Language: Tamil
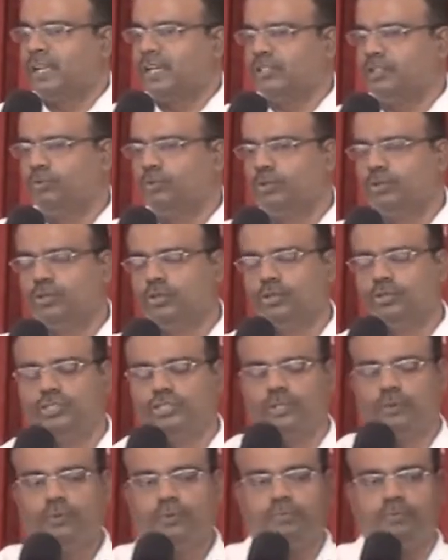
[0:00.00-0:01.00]
அந்த
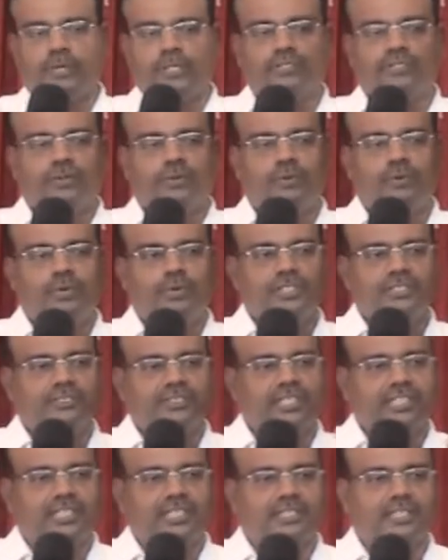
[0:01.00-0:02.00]
முன்னூற்றி முப்பத்தி மூணு
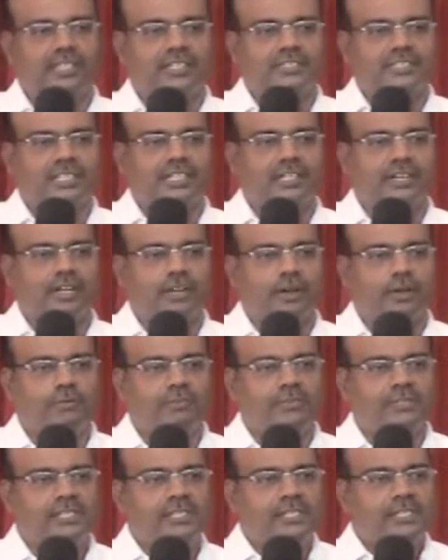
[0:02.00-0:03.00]
தீர்க்க தரிசனங்களும்
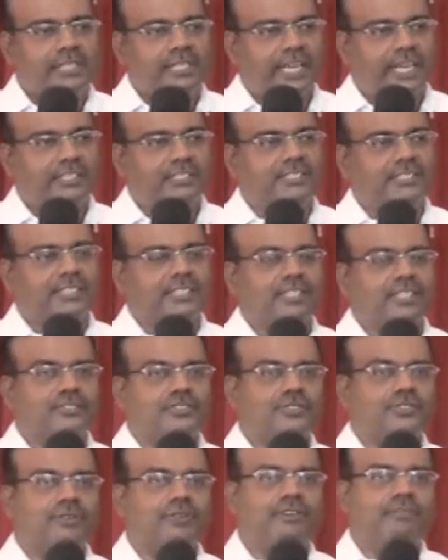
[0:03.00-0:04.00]
இயேசு
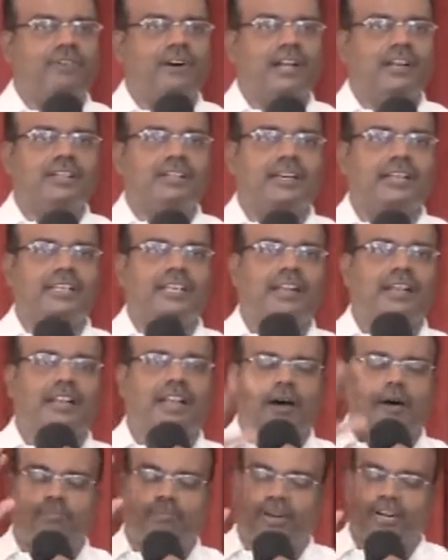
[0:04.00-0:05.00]
கிறிஸ்துவின் வாழ்க்கையில்
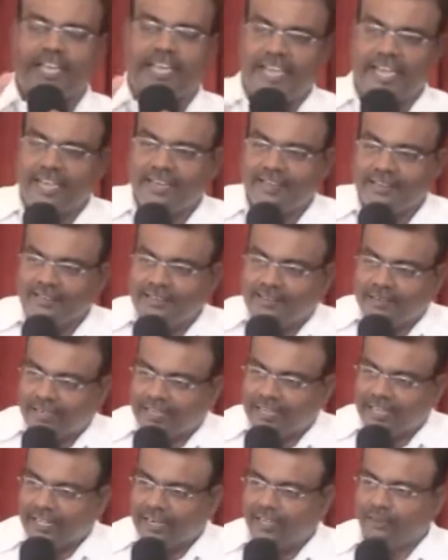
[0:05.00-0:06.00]
அப்படியே
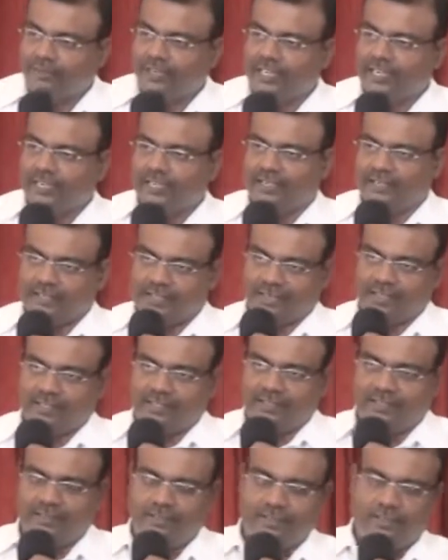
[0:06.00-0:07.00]
நிறைவேறி
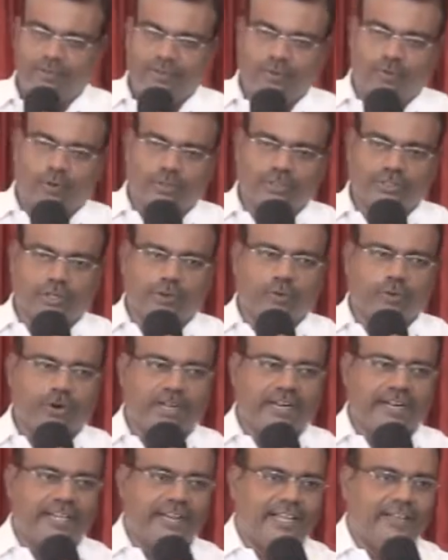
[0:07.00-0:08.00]
இருக்கிறது ஒன்று கூட
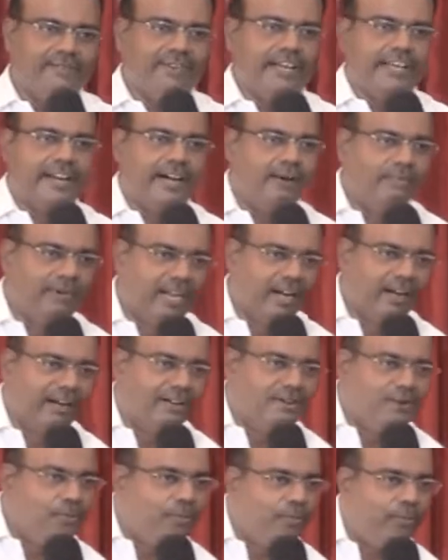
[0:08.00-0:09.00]
நிறைவேறாமல்
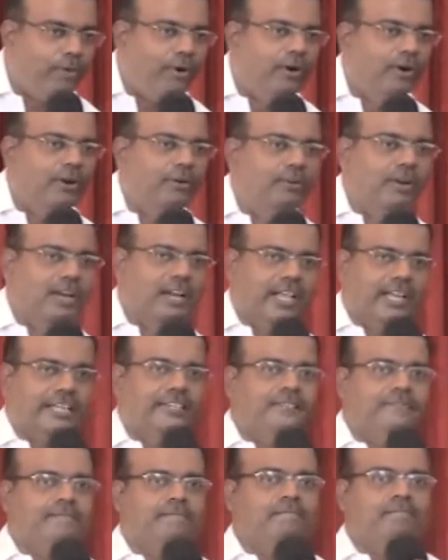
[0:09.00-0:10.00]
போகவில்லை
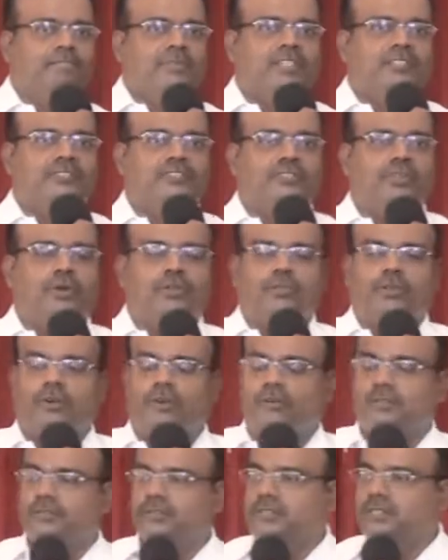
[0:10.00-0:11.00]

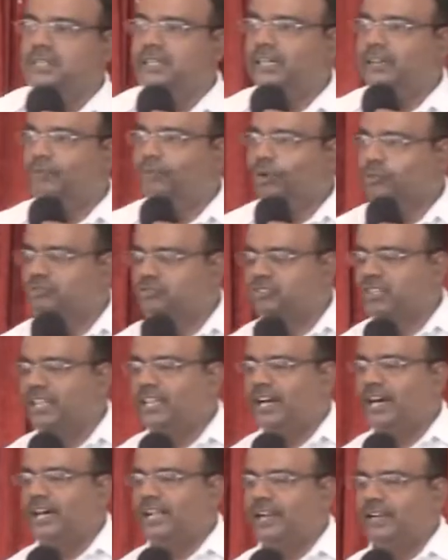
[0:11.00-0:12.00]
ஸ்தோத்திரம்
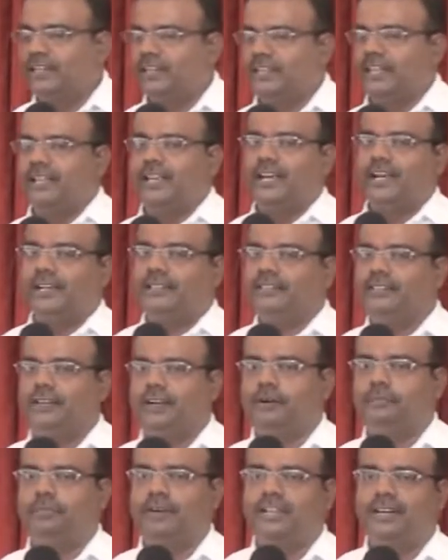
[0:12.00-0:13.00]
ஒத்தையா ரெட்டையா
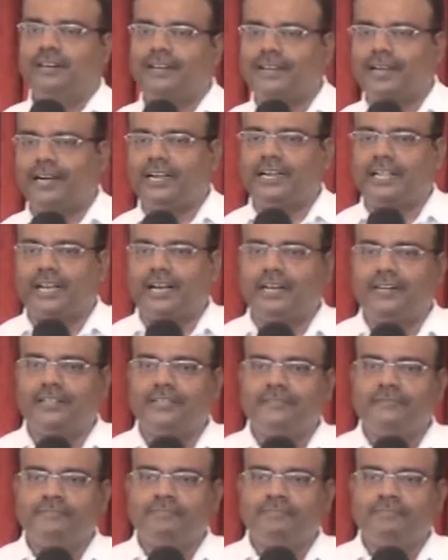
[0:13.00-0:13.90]
அப்படின்னு கேட்டால்